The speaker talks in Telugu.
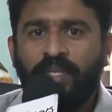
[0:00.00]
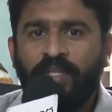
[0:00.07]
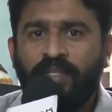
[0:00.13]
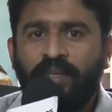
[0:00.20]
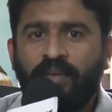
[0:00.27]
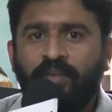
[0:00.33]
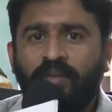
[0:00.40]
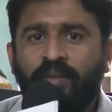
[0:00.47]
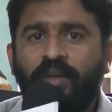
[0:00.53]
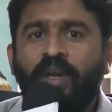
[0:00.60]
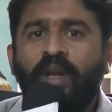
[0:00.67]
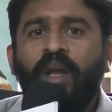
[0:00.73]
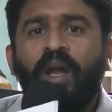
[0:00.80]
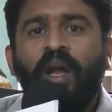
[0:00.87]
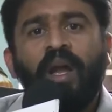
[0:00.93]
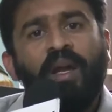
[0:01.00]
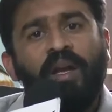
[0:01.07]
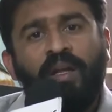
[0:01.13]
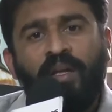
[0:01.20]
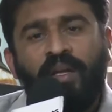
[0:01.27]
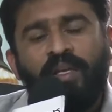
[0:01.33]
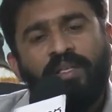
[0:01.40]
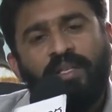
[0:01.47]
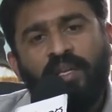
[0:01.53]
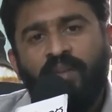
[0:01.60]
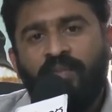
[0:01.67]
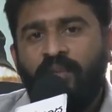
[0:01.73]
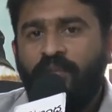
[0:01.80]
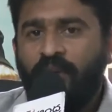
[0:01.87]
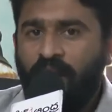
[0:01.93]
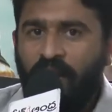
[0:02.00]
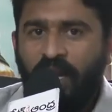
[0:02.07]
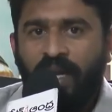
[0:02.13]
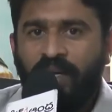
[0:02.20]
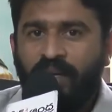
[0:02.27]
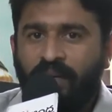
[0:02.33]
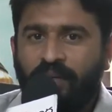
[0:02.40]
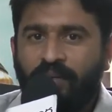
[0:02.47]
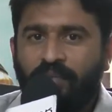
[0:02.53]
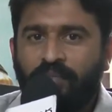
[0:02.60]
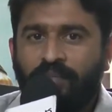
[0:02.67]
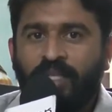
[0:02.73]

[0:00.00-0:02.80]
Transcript: చేశాను అండ్ ఈచ్ అండ్ ఎవ్రీ వన్ లైక్ ఇట్